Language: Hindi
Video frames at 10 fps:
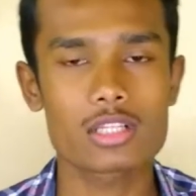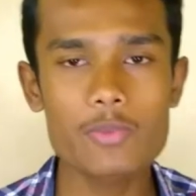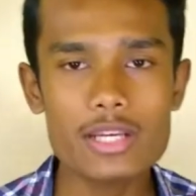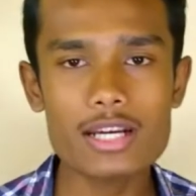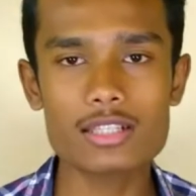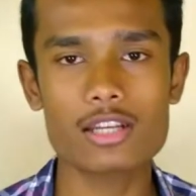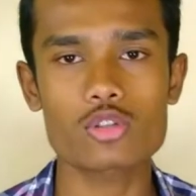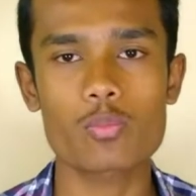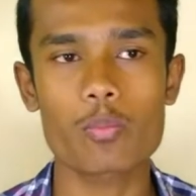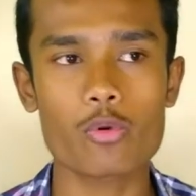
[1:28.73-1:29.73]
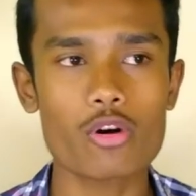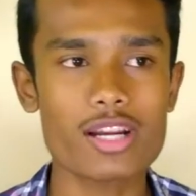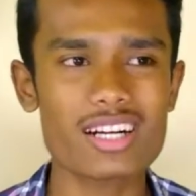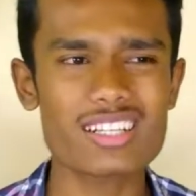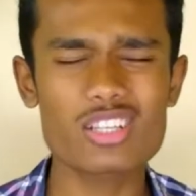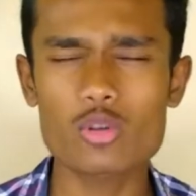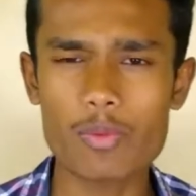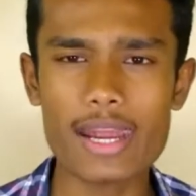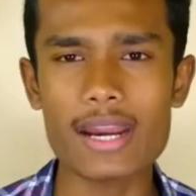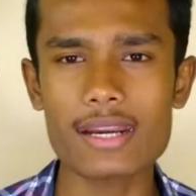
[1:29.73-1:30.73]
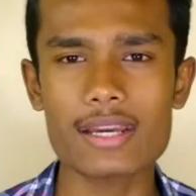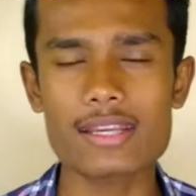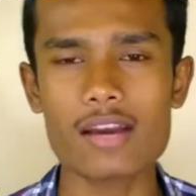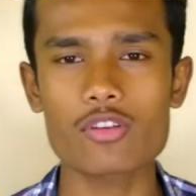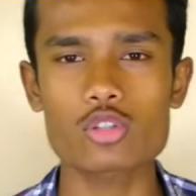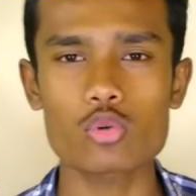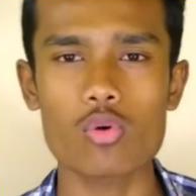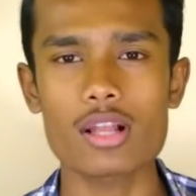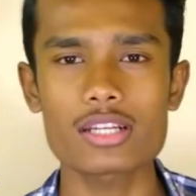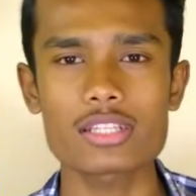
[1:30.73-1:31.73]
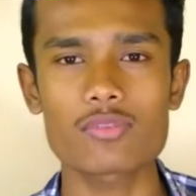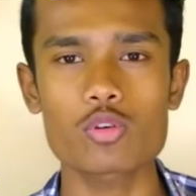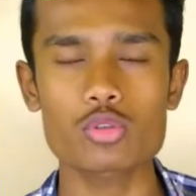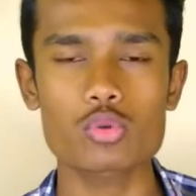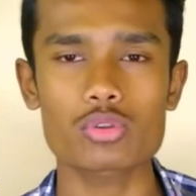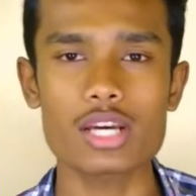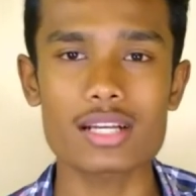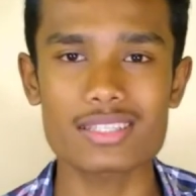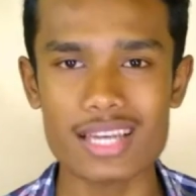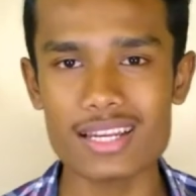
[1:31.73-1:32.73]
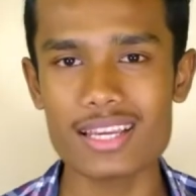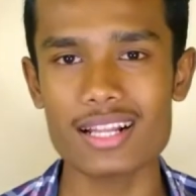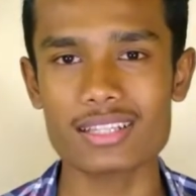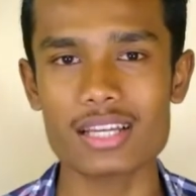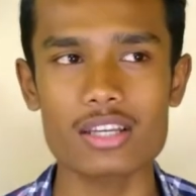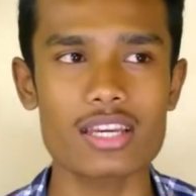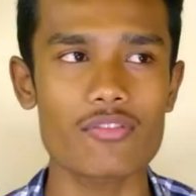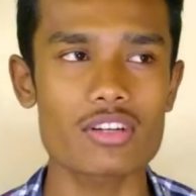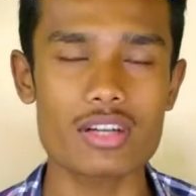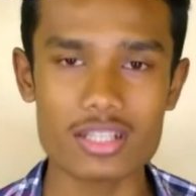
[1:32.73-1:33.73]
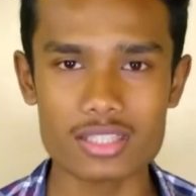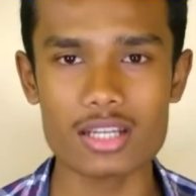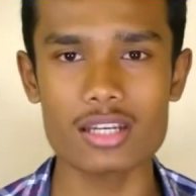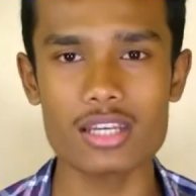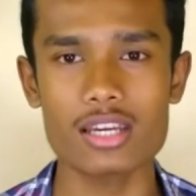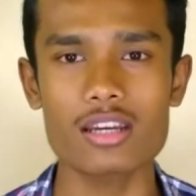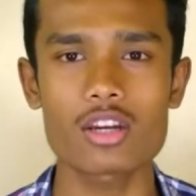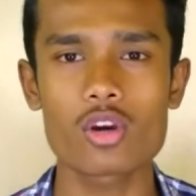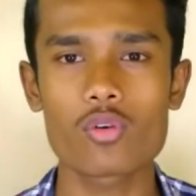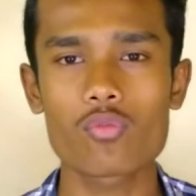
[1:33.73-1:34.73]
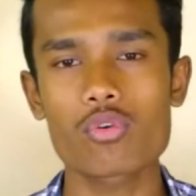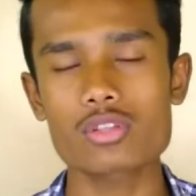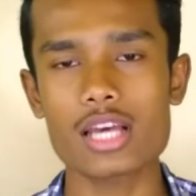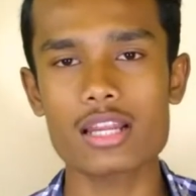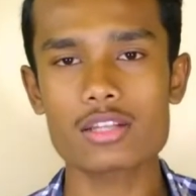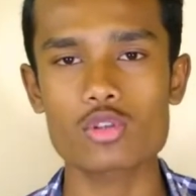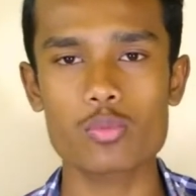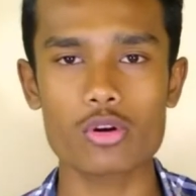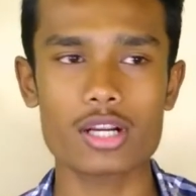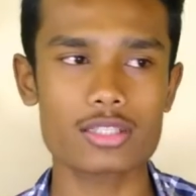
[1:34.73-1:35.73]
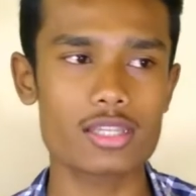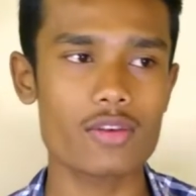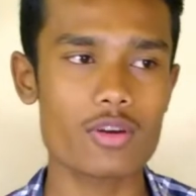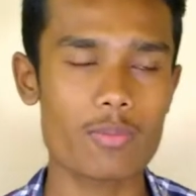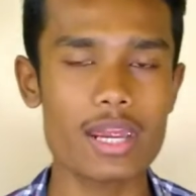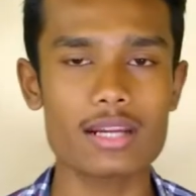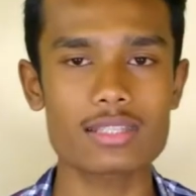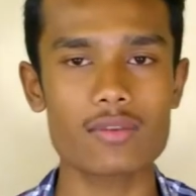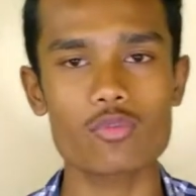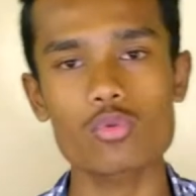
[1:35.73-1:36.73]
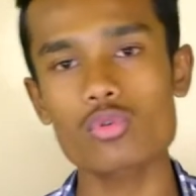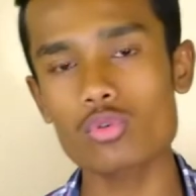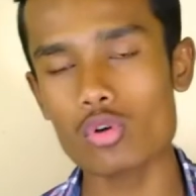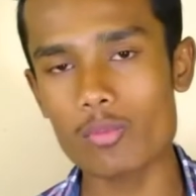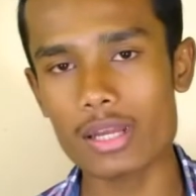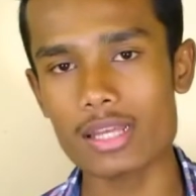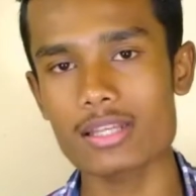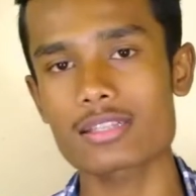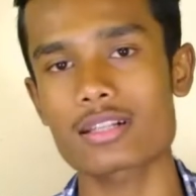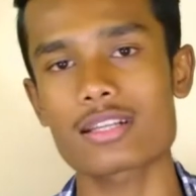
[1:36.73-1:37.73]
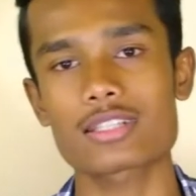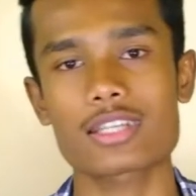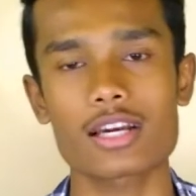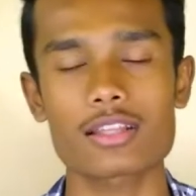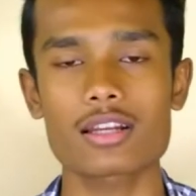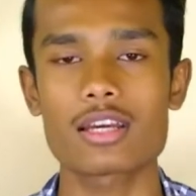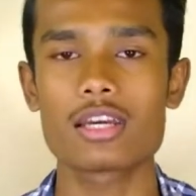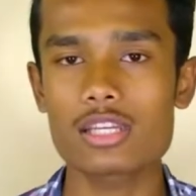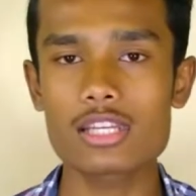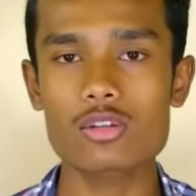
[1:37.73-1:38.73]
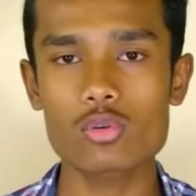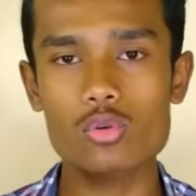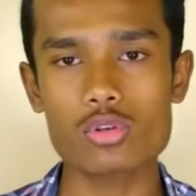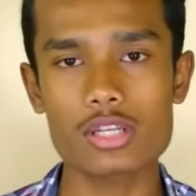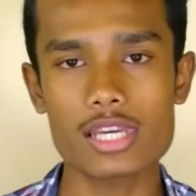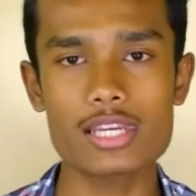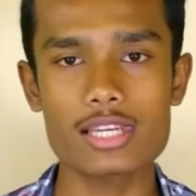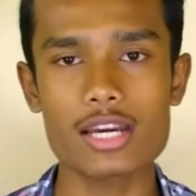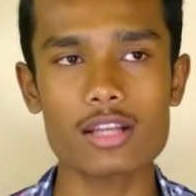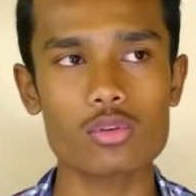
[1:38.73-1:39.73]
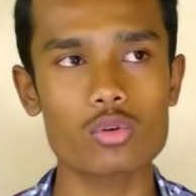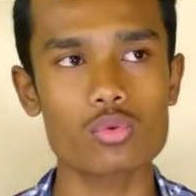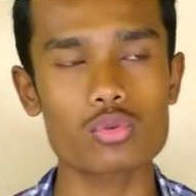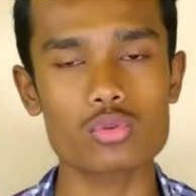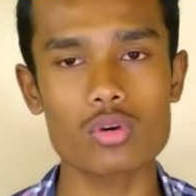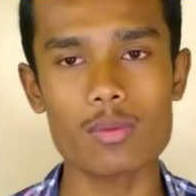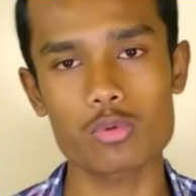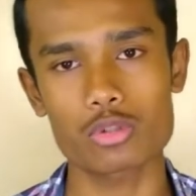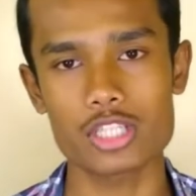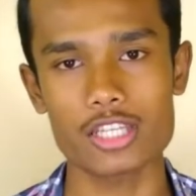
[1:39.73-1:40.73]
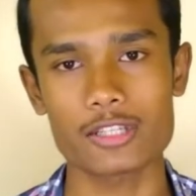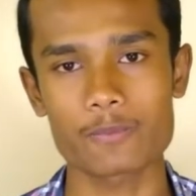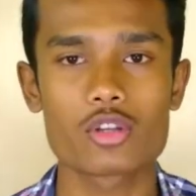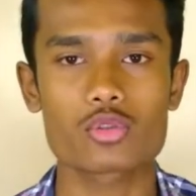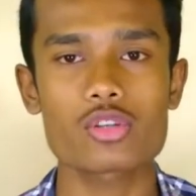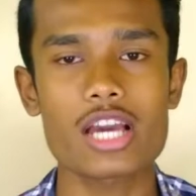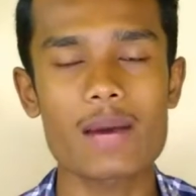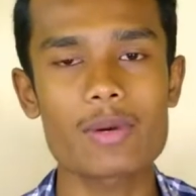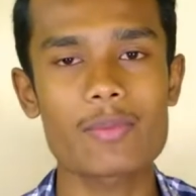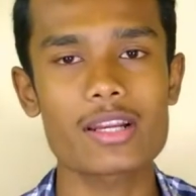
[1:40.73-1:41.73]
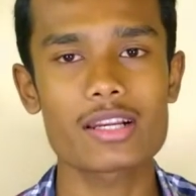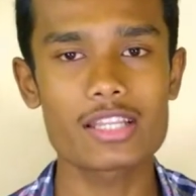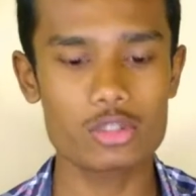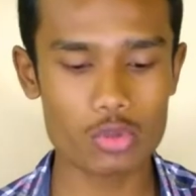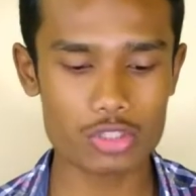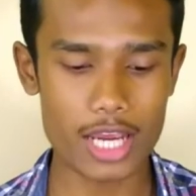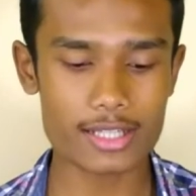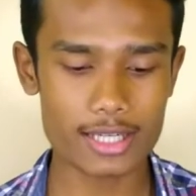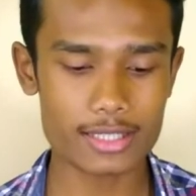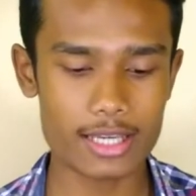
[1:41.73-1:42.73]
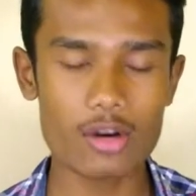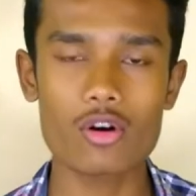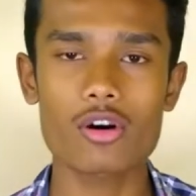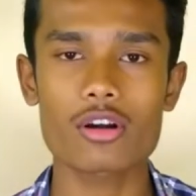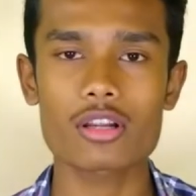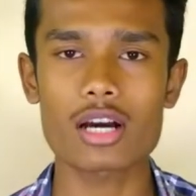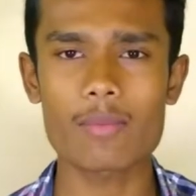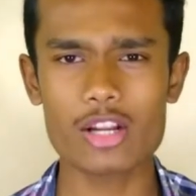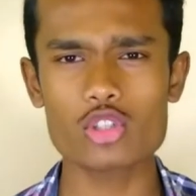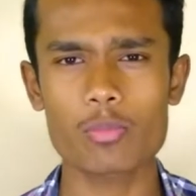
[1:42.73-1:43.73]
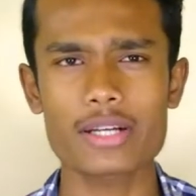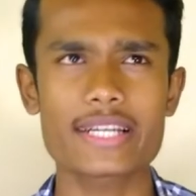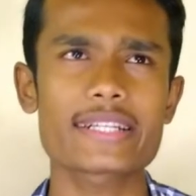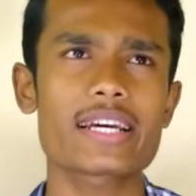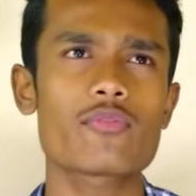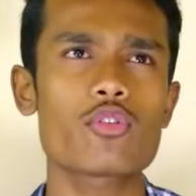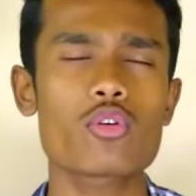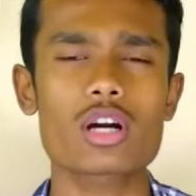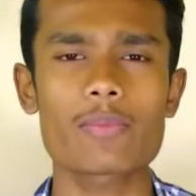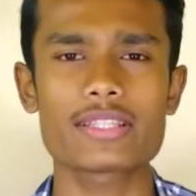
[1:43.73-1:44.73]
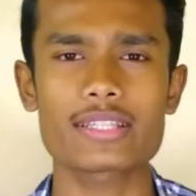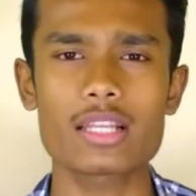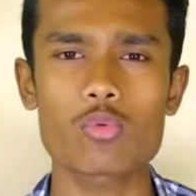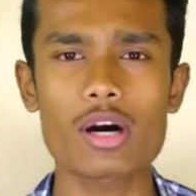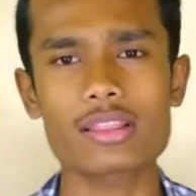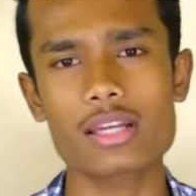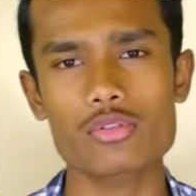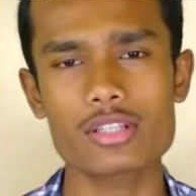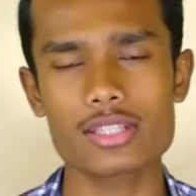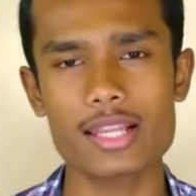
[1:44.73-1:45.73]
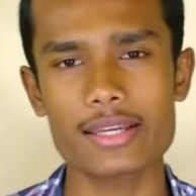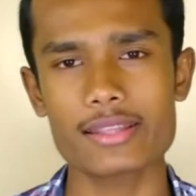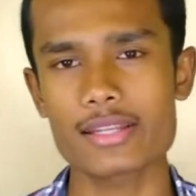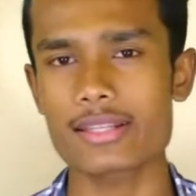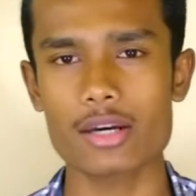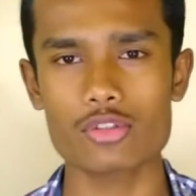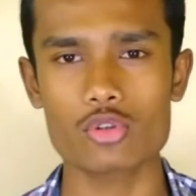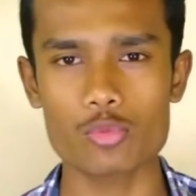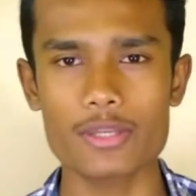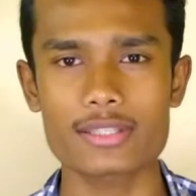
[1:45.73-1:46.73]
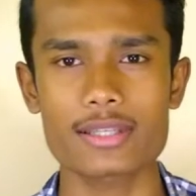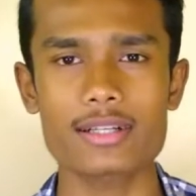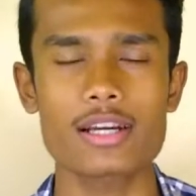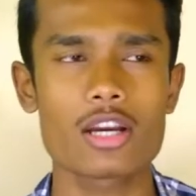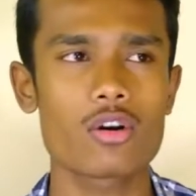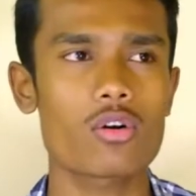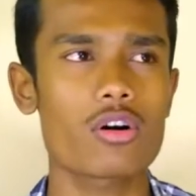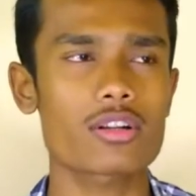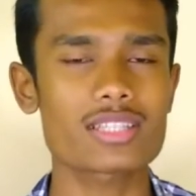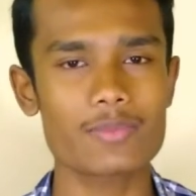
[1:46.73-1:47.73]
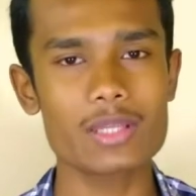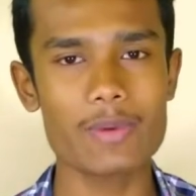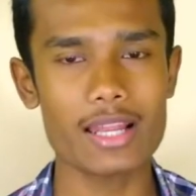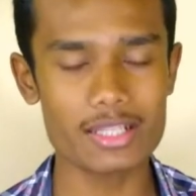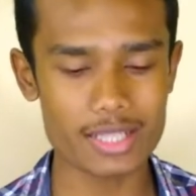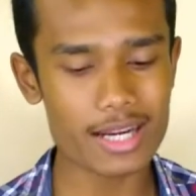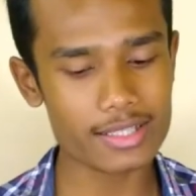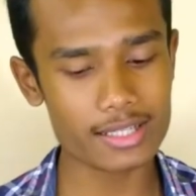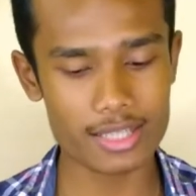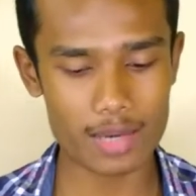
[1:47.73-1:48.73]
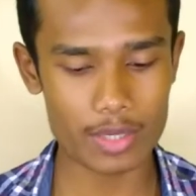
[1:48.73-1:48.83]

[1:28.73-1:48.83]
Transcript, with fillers: स्पीकर्स के जो प्रोडक्ट की जो ब्रांड है या फिर जो क्वालिटी है वो मुझे उतना अच्छा नहीं लगता या फिर ट्रस्टेड नहीं है वो सारे जो प्रोडक्ट्स है या फिर ब्रांड्स है उनको मैंने इस लिस्ट के अंदर इंक्लूड नहीं किया तो उसको आप भूल जाइए सो so, यहाँ पे हमारे लिस्ट को स्टार्ट करते हैं और हमारा जो बजट है वो होगा बेसिकली वन थाउजेंड से लेकर थ्री थाउजेंड रुपीज़ तक और सबसे पहले स्टार्ट करते हैं